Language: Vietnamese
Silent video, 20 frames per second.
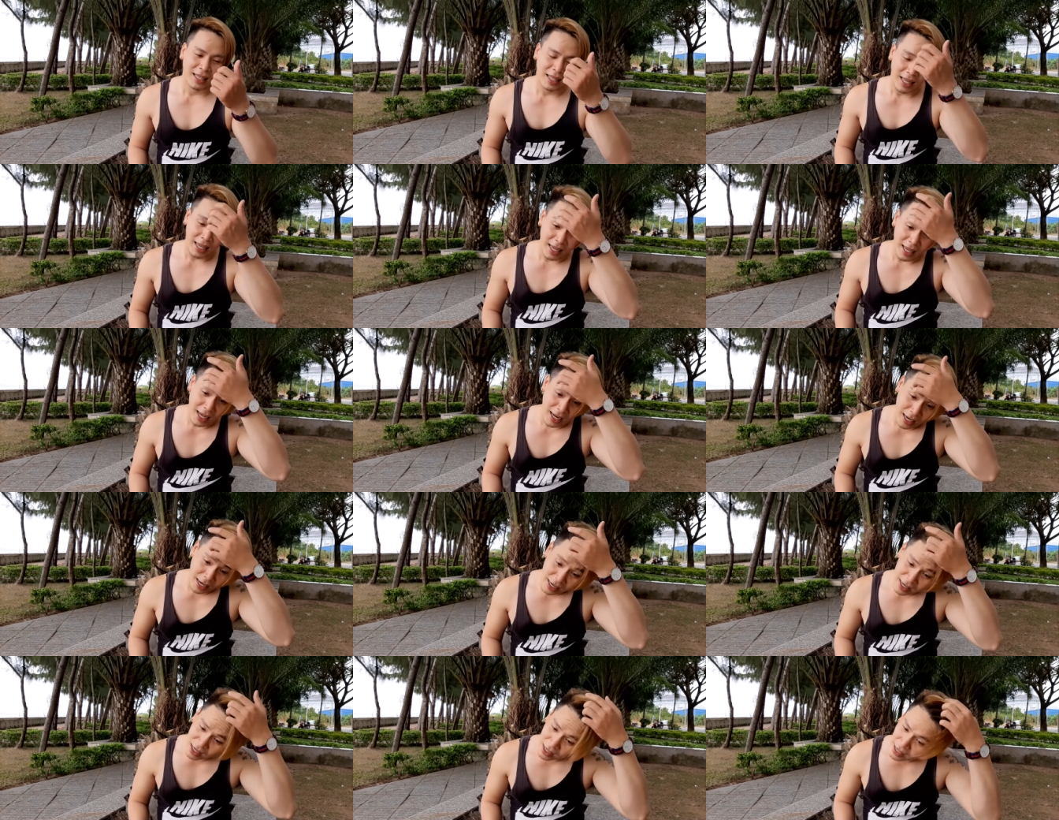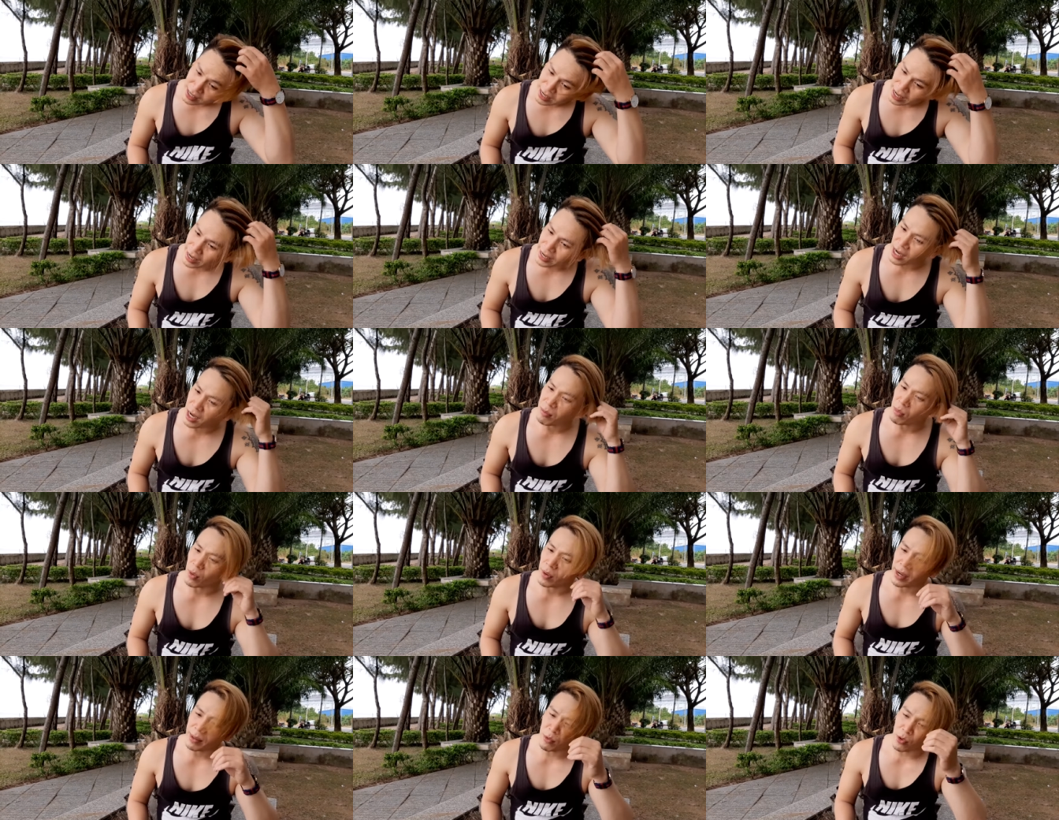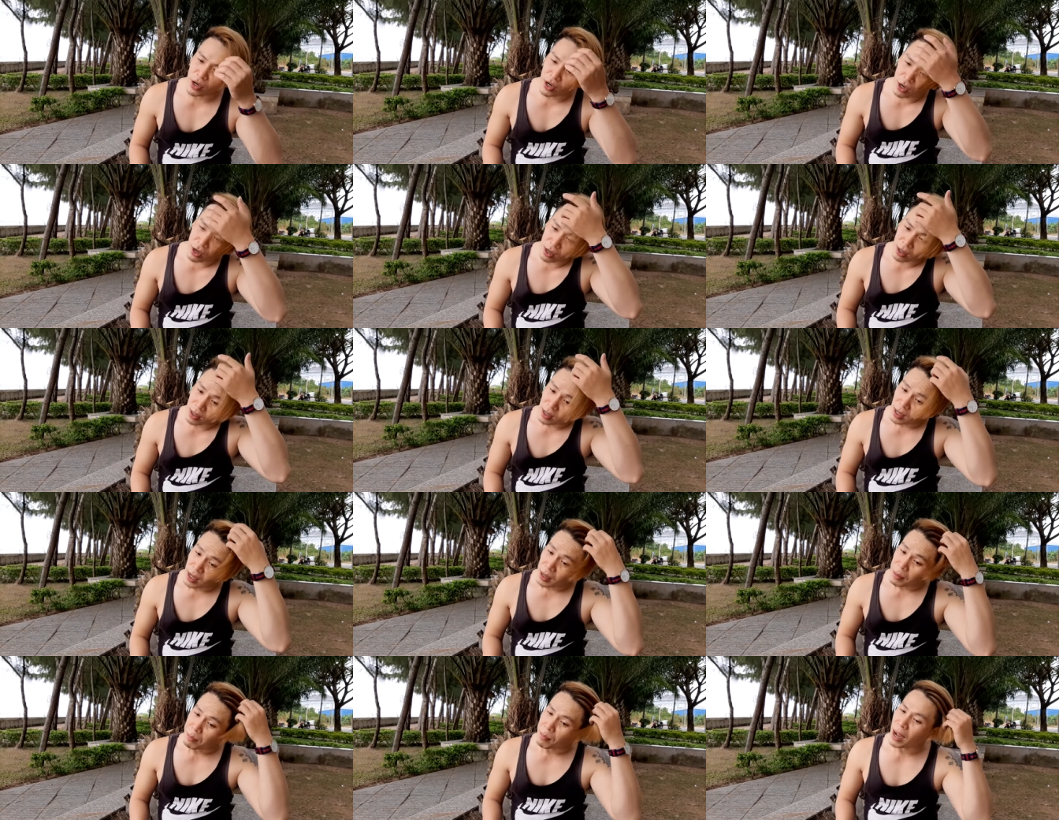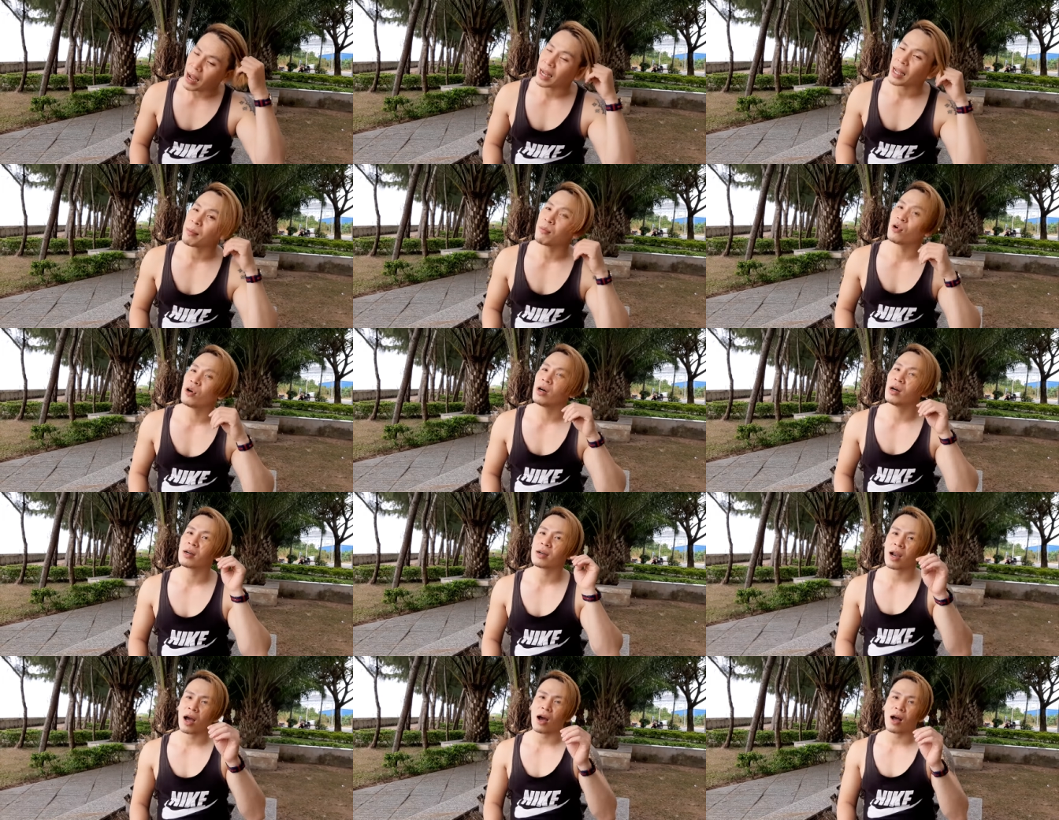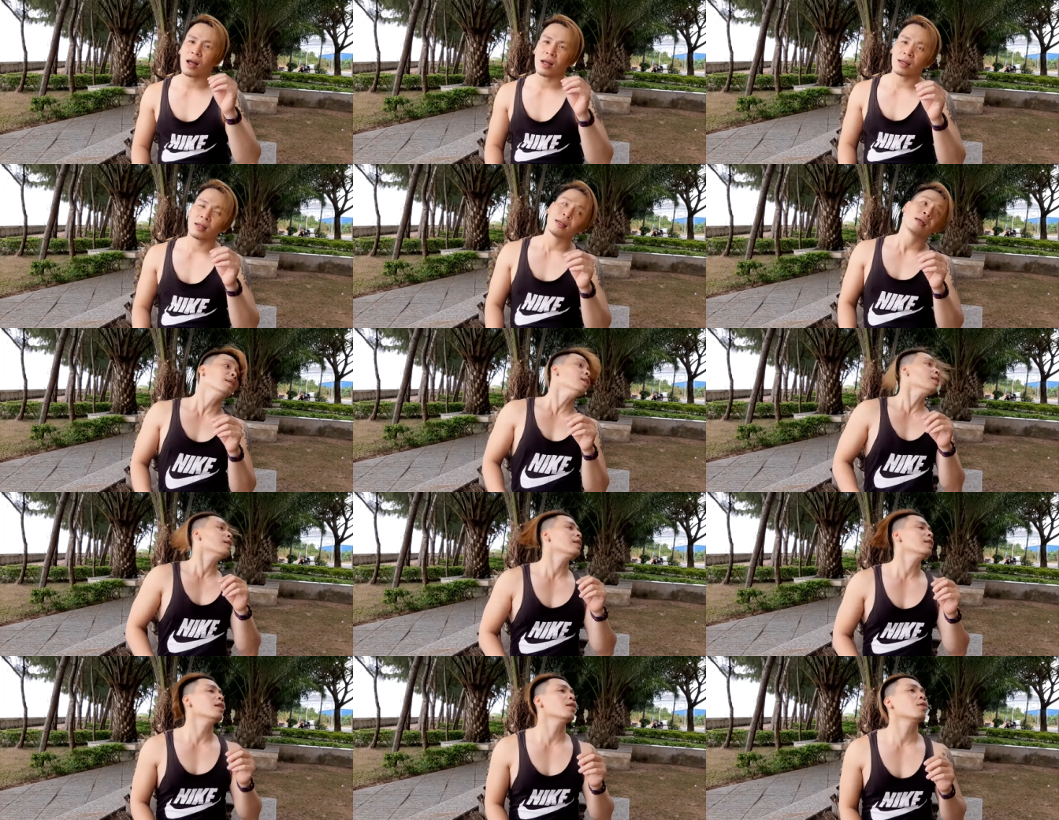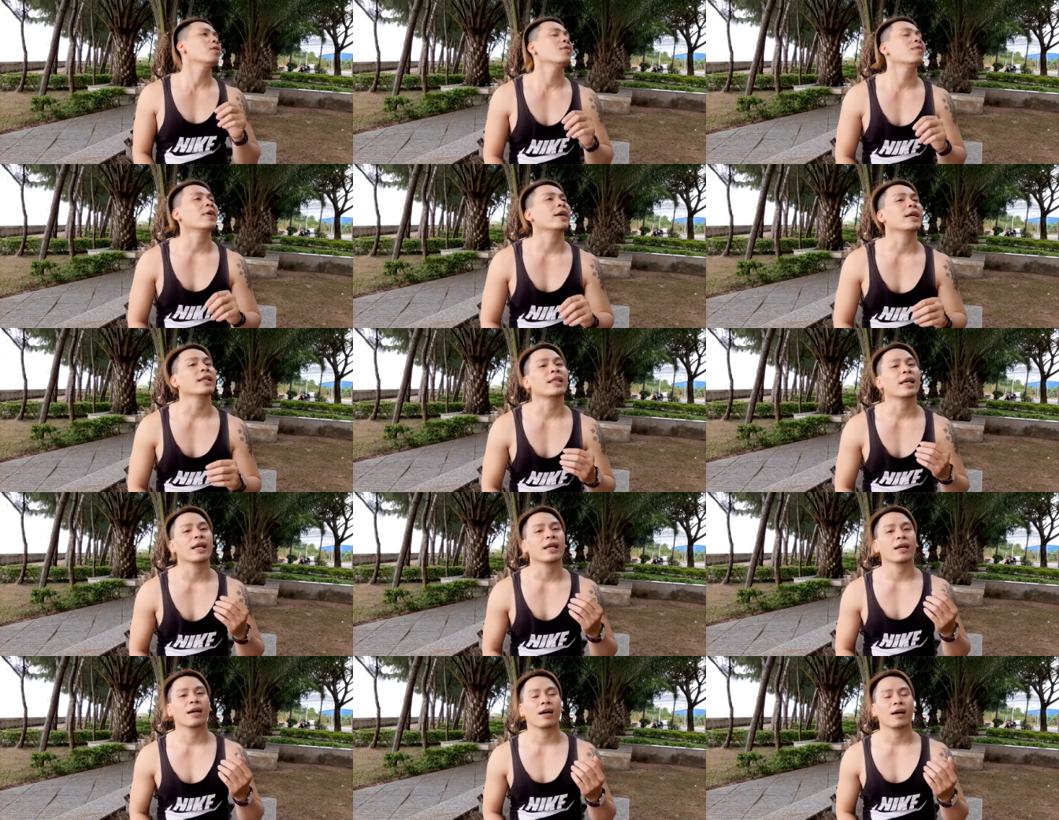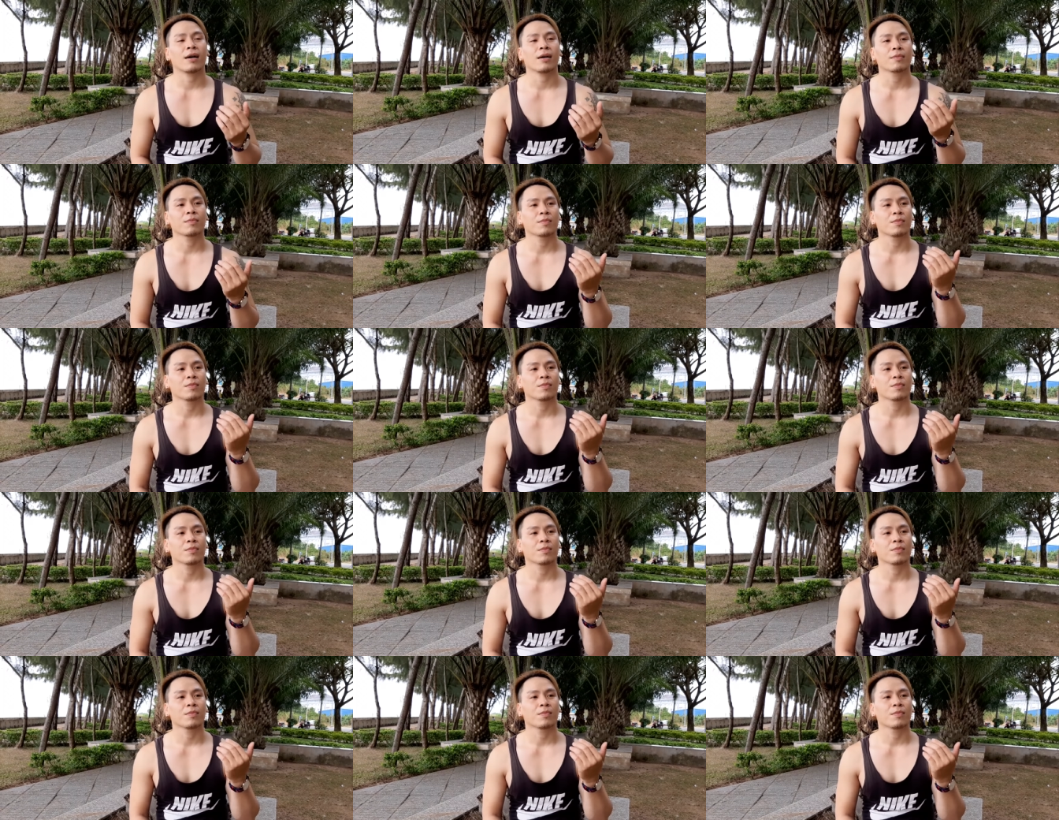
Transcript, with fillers: thì à, lĩnh nghĩ ngay đến một cái mùi hương mà cái mùi hương đó kính thưa quý vị thì à,